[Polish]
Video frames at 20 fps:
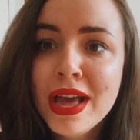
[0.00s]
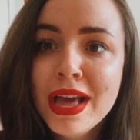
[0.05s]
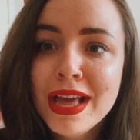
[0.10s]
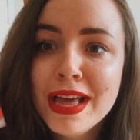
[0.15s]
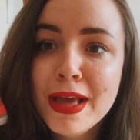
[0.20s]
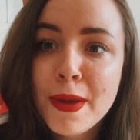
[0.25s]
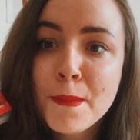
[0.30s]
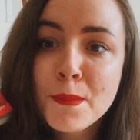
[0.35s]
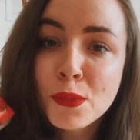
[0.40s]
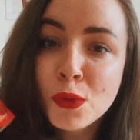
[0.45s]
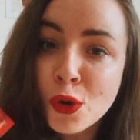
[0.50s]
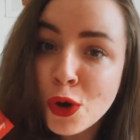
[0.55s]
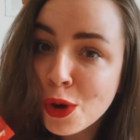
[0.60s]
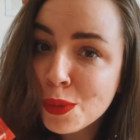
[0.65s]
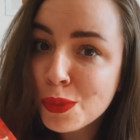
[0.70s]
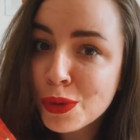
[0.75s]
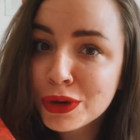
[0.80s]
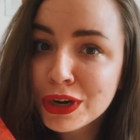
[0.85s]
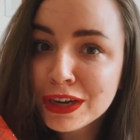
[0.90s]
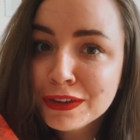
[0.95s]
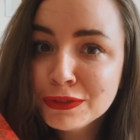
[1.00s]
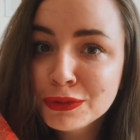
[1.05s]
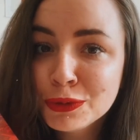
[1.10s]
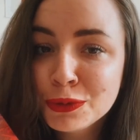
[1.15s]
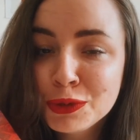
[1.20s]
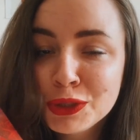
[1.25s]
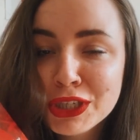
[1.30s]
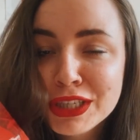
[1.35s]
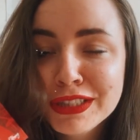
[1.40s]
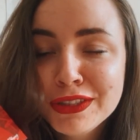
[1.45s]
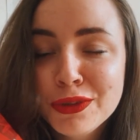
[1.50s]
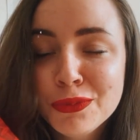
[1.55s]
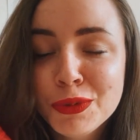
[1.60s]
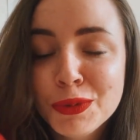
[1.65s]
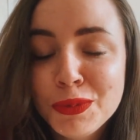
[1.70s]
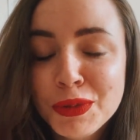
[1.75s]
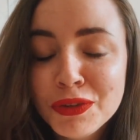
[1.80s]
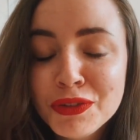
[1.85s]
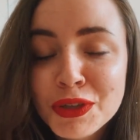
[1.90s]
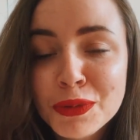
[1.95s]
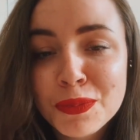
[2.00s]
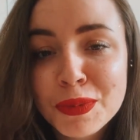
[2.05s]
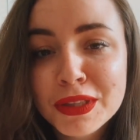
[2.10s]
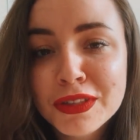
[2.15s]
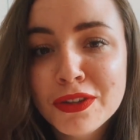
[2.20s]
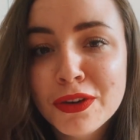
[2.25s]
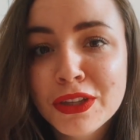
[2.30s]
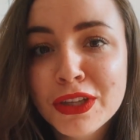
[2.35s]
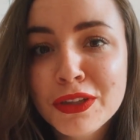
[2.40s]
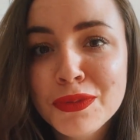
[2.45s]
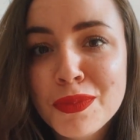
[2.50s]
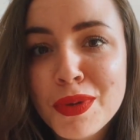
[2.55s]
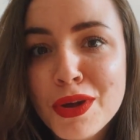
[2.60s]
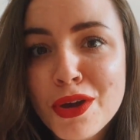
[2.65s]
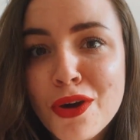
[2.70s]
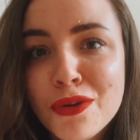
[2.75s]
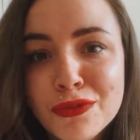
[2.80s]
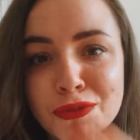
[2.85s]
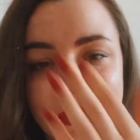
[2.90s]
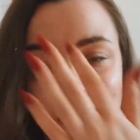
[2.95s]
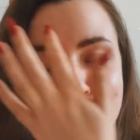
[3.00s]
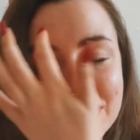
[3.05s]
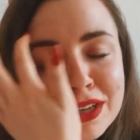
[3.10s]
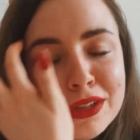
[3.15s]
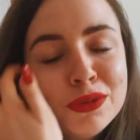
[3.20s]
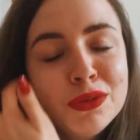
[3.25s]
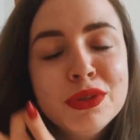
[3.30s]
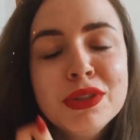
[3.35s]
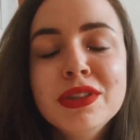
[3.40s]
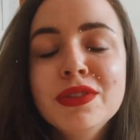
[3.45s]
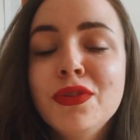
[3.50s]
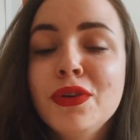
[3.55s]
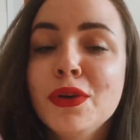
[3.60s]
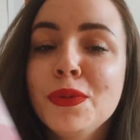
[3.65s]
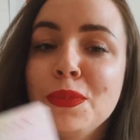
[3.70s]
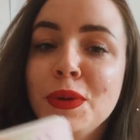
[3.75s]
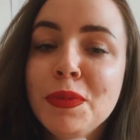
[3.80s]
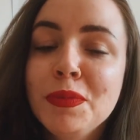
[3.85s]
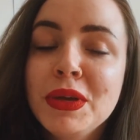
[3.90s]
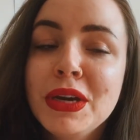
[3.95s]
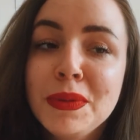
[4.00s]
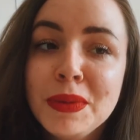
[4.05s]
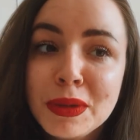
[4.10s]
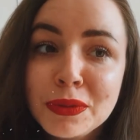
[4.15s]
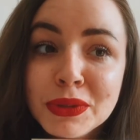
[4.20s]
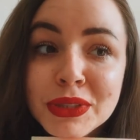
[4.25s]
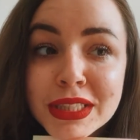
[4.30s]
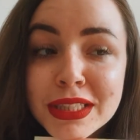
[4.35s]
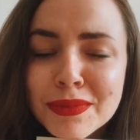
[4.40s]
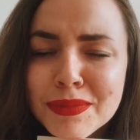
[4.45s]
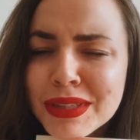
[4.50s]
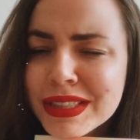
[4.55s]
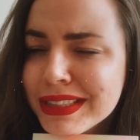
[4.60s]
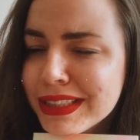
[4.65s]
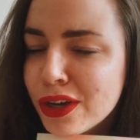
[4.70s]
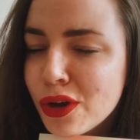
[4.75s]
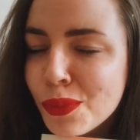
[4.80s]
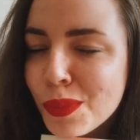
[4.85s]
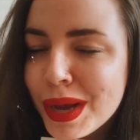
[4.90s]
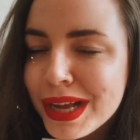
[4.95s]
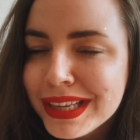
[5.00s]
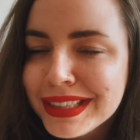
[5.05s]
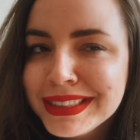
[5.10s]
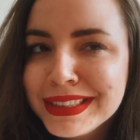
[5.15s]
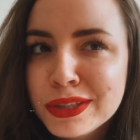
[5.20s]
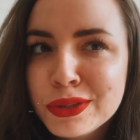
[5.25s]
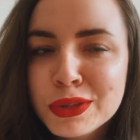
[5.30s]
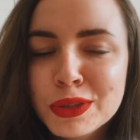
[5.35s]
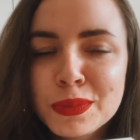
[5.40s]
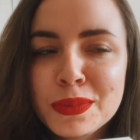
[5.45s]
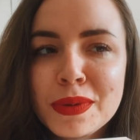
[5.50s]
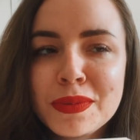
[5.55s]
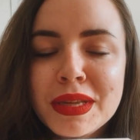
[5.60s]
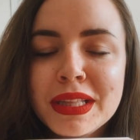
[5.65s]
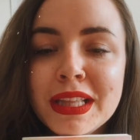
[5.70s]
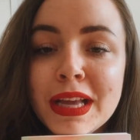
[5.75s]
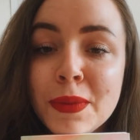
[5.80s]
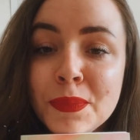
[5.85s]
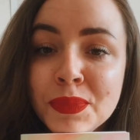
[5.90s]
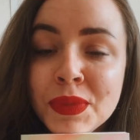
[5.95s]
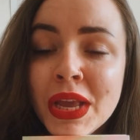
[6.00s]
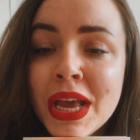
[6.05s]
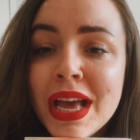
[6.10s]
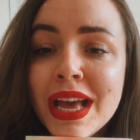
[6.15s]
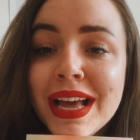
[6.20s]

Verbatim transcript: e, muchomorach w cukrze. Jest to mój pierwszy patronat majowy, który swoją premierę miał 17 maja, z tego co pamiętam.